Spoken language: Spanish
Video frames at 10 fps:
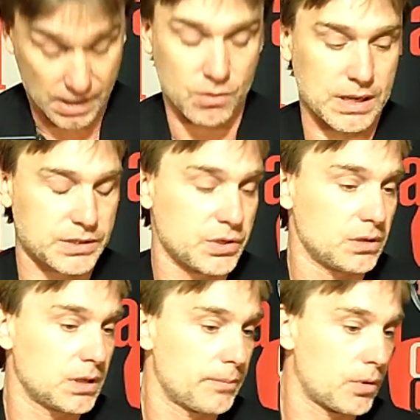esta
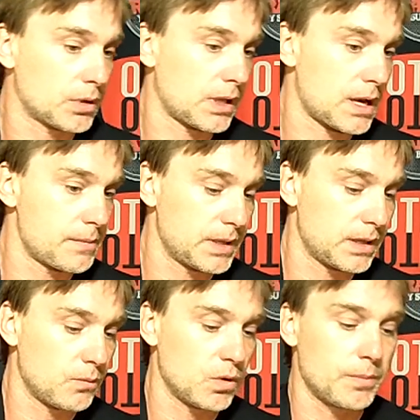ocasión. Deportes
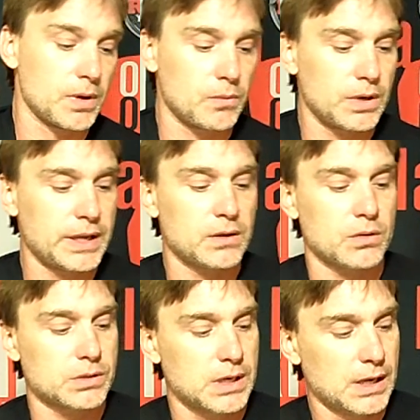realmente muy, pero muy
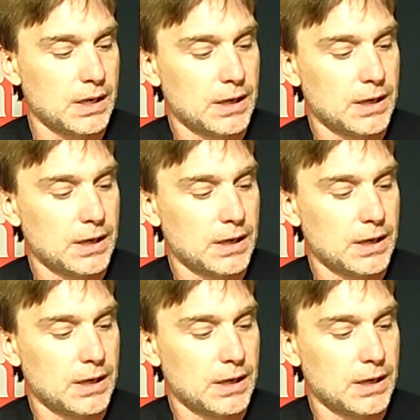lindos.